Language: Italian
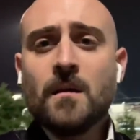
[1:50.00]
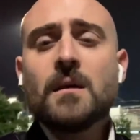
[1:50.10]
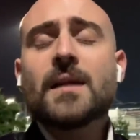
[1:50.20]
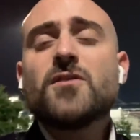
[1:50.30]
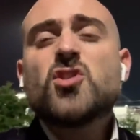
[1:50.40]

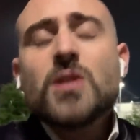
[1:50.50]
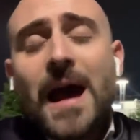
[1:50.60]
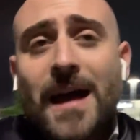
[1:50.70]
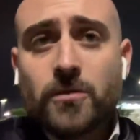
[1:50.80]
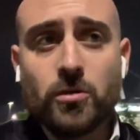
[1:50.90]

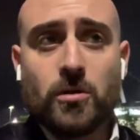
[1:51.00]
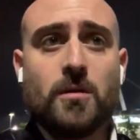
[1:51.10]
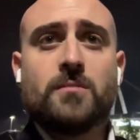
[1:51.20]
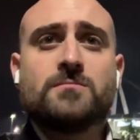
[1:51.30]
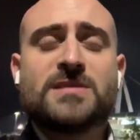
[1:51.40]

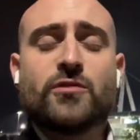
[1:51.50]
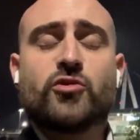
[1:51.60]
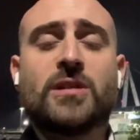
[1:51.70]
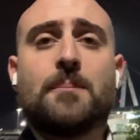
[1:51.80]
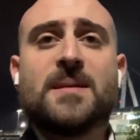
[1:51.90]
ravvicinato sia
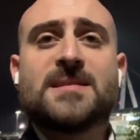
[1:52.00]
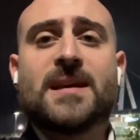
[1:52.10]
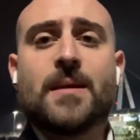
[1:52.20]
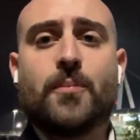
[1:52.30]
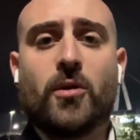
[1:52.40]
riuscita a
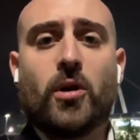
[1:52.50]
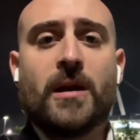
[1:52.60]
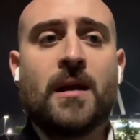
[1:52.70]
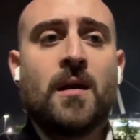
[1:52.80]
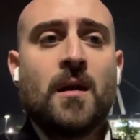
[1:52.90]
passare
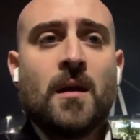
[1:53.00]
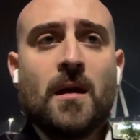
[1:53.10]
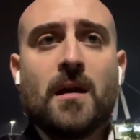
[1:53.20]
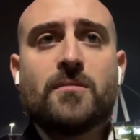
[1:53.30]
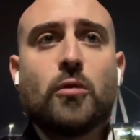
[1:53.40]
poi
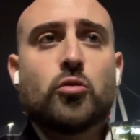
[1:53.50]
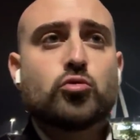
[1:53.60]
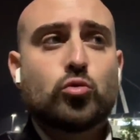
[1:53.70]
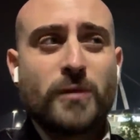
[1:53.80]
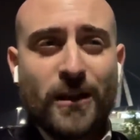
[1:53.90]
eh, da uno
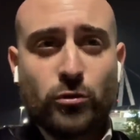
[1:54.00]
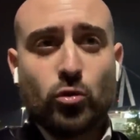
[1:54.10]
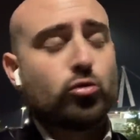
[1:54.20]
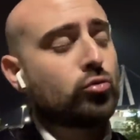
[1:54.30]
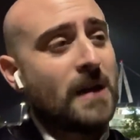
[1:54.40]
scudetto
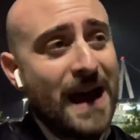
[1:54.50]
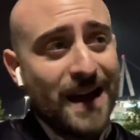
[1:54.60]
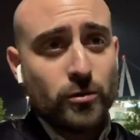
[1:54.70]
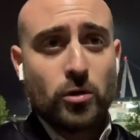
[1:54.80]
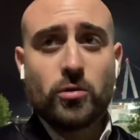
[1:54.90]

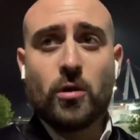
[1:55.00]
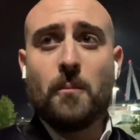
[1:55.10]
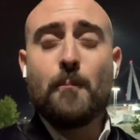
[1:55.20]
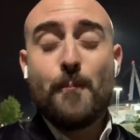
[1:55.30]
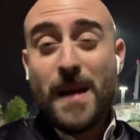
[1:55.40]
sudato,
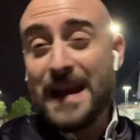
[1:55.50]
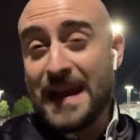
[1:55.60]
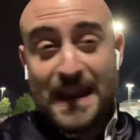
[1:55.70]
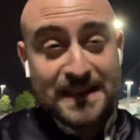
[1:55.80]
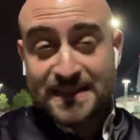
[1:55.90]
non
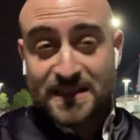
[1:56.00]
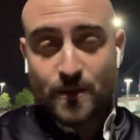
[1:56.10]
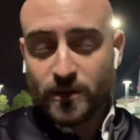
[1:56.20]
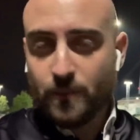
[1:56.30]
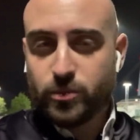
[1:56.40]
bellissimo
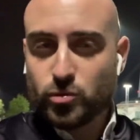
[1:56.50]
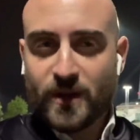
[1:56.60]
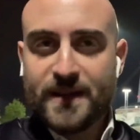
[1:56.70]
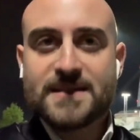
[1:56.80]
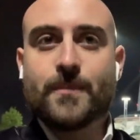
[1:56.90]
da un punto di
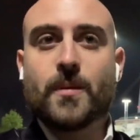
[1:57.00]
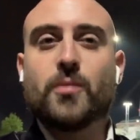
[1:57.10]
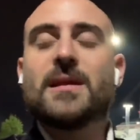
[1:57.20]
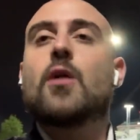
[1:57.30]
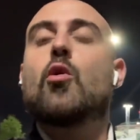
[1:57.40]
vista proprio
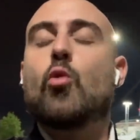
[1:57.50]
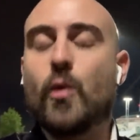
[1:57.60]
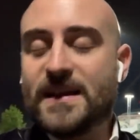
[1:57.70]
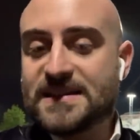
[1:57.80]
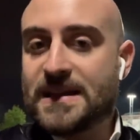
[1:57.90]
della
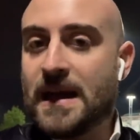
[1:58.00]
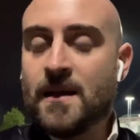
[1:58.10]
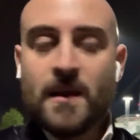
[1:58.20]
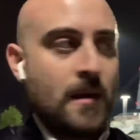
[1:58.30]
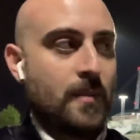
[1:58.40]
conquista,
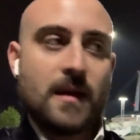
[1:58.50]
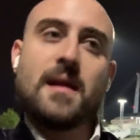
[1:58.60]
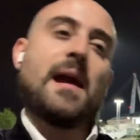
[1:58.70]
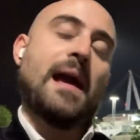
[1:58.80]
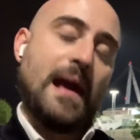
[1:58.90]

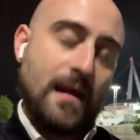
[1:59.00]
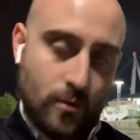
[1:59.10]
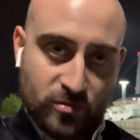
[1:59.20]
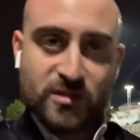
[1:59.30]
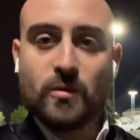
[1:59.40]
perché
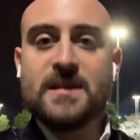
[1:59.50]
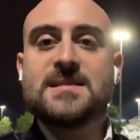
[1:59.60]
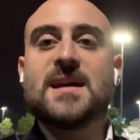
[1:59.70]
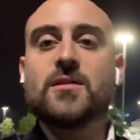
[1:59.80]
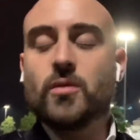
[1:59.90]

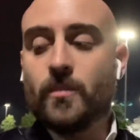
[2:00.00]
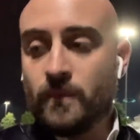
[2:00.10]
contestualizzato